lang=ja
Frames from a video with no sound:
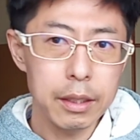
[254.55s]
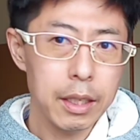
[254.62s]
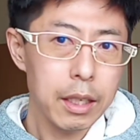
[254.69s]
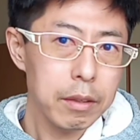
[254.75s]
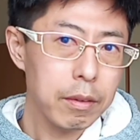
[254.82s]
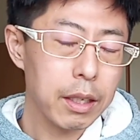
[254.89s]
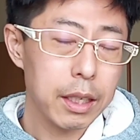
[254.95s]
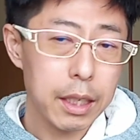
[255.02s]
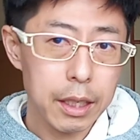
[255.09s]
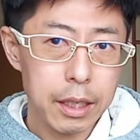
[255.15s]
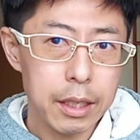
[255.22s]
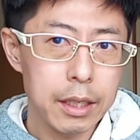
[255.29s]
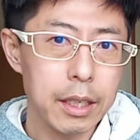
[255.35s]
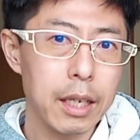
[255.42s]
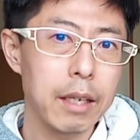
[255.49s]
なんとか
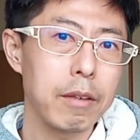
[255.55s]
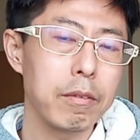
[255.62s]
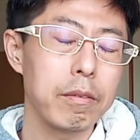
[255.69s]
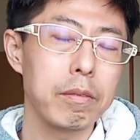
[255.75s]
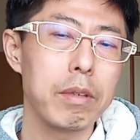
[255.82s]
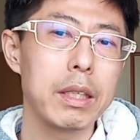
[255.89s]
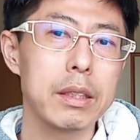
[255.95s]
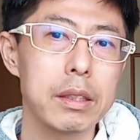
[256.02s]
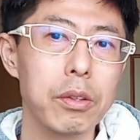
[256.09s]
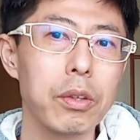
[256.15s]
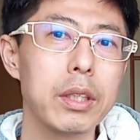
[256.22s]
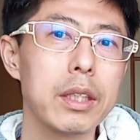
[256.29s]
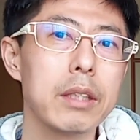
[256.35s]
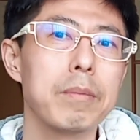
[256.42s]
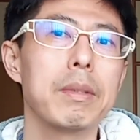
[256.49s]
ギリギリでフェンス
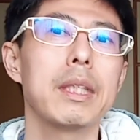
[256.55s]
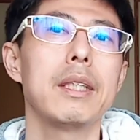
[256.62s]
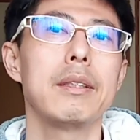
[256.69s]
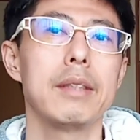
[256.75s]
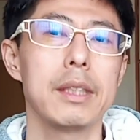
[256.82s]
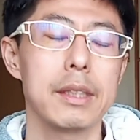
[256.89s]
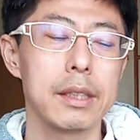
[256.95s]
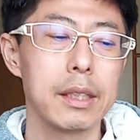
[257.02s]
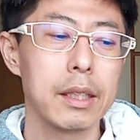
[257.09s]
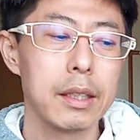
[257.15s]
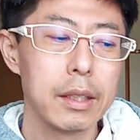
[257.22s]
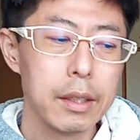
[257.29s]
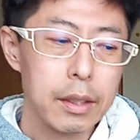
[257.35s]
越えてしまってるんですね。